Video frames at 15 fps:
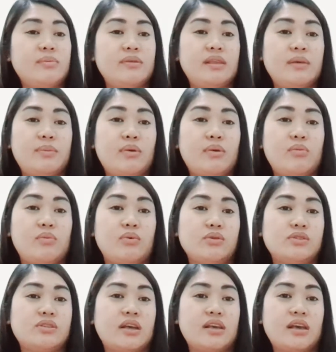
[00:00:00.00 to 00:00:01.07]
di pa ubos.
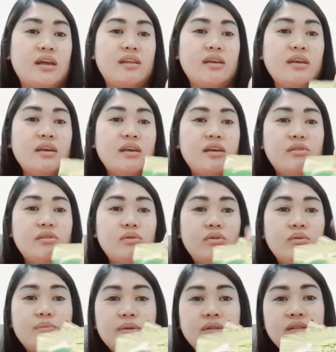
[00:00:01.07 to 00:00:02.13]
So,
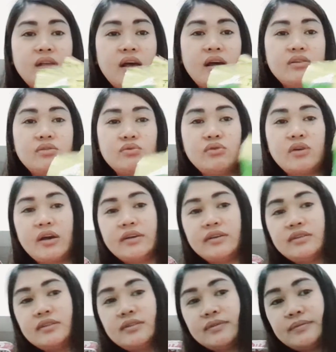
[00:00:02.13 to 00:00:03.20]
yung pistachio
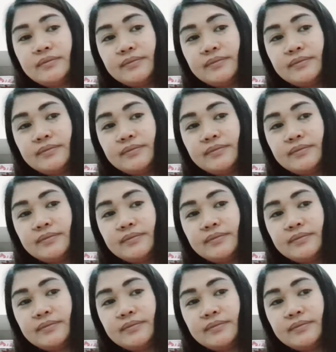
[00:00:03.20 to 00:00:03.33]
guys.